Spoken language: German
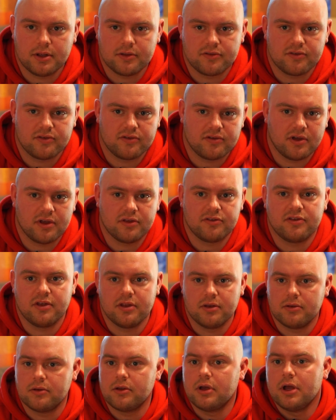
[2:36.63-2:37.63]
Das heißt
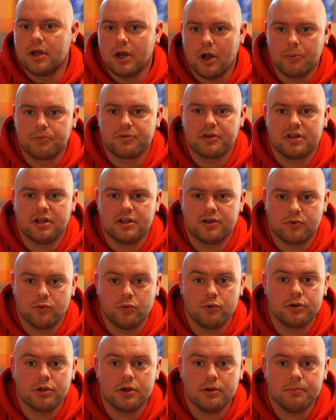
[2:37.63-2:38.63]
dann hauptsächlich
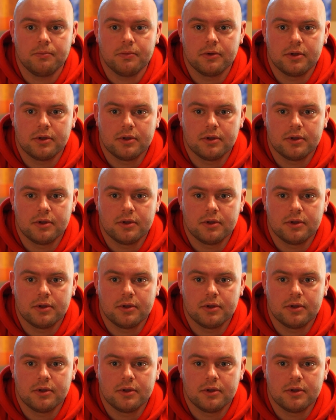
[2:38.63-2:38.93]
Küche.